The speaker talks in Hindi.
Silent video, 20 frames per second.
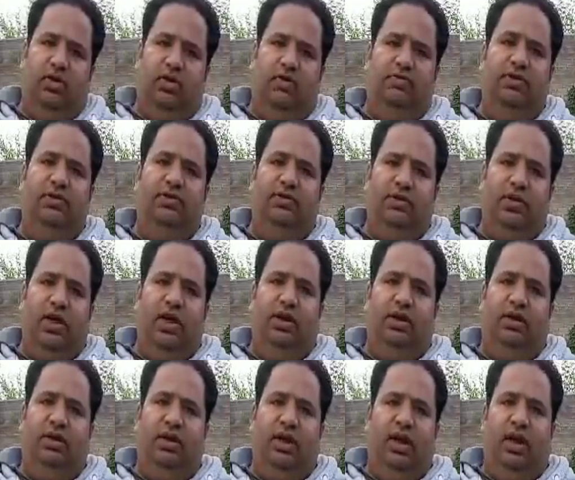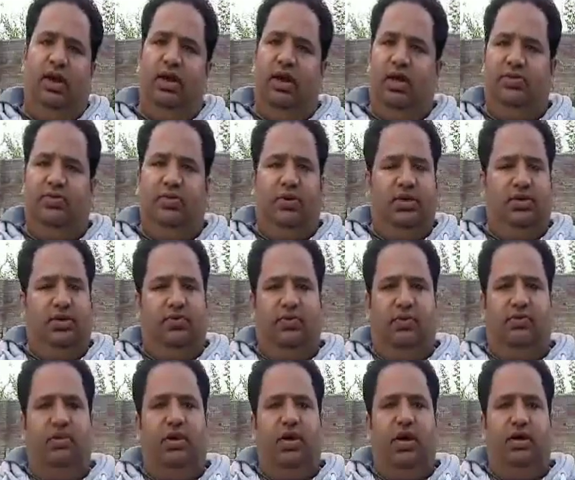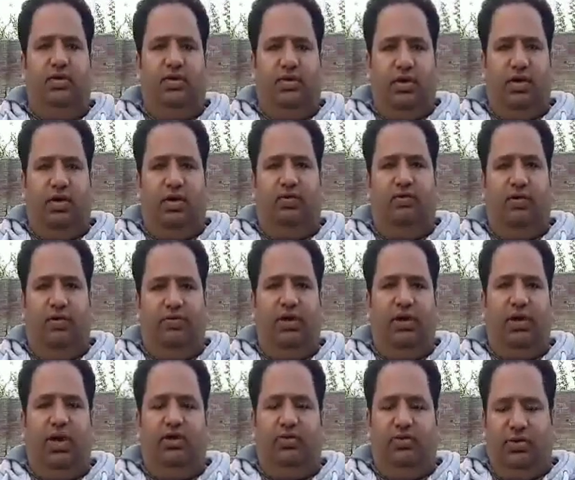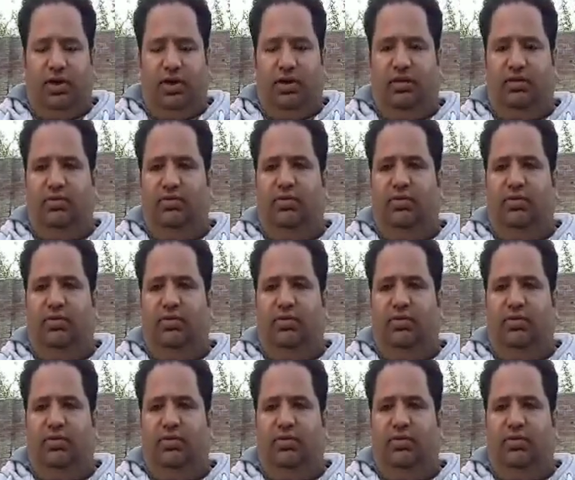of the state and as well as from the country of, of the country